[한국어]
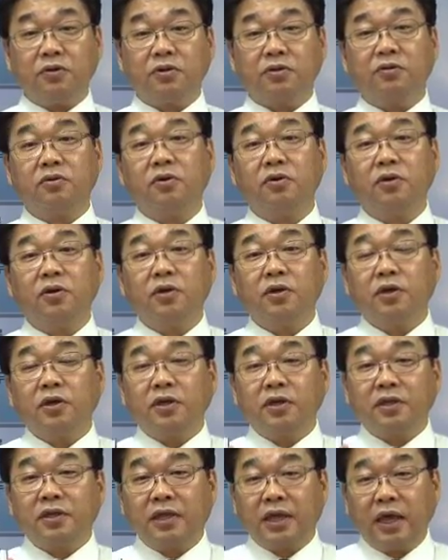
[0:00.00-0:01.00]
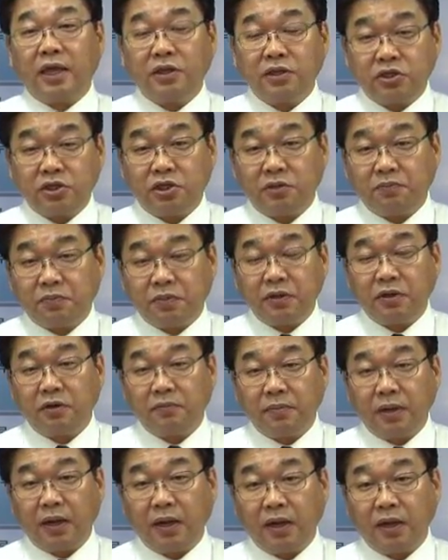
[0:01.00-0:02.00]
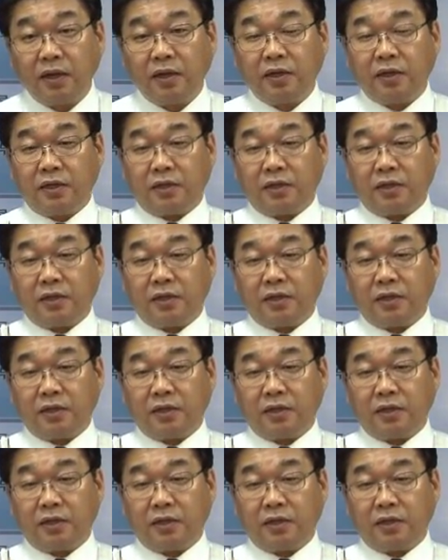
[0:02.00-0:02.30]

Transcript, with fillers: 그리고 개인 GDP 얼마?